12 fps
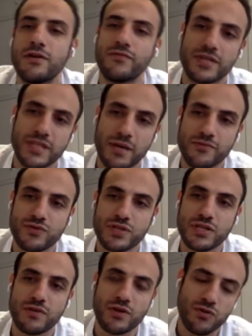فانت عم
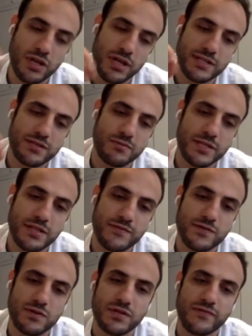توتي وهذول الانسترومنتس
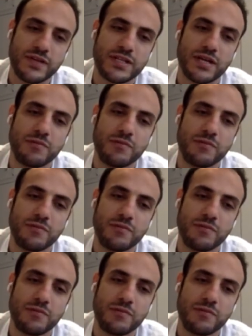نفسهم انت فيك